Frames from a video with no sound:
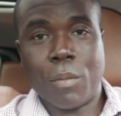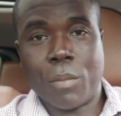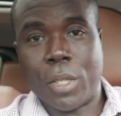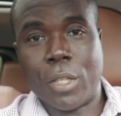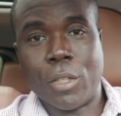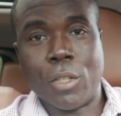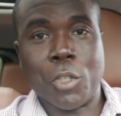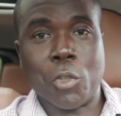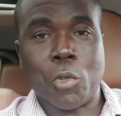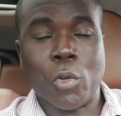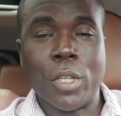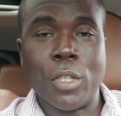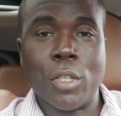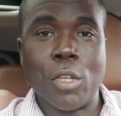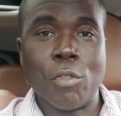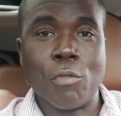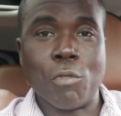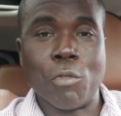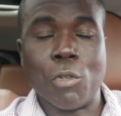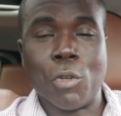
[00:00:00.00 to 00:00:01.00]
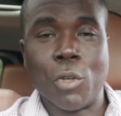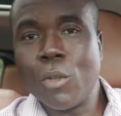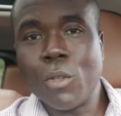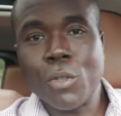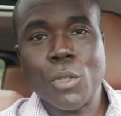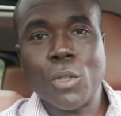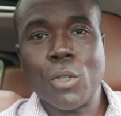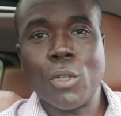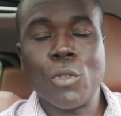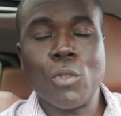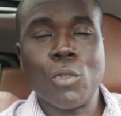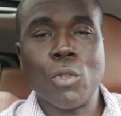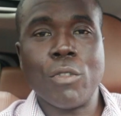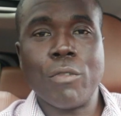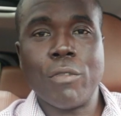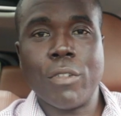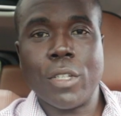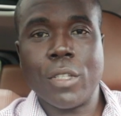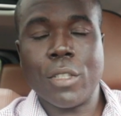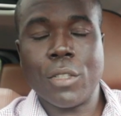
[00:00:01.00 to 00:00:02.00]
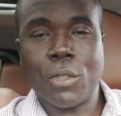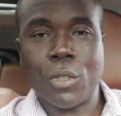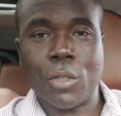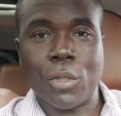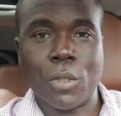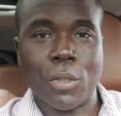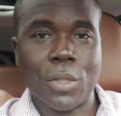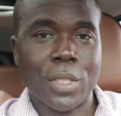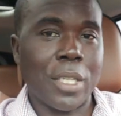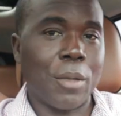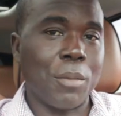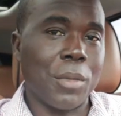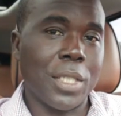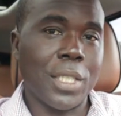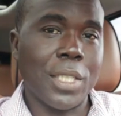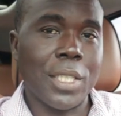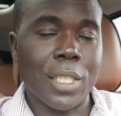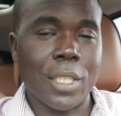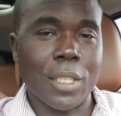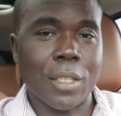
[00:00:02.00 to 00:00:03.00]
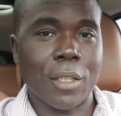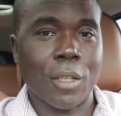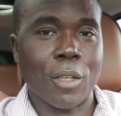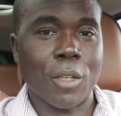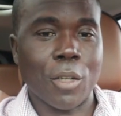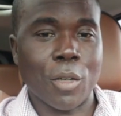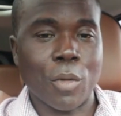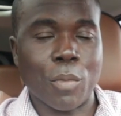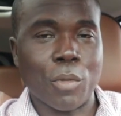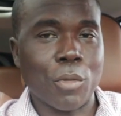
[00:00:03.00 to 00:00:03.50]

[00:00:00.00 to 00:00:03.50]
Prenez soin de vous. On se retrouve euh, ce samedi euh,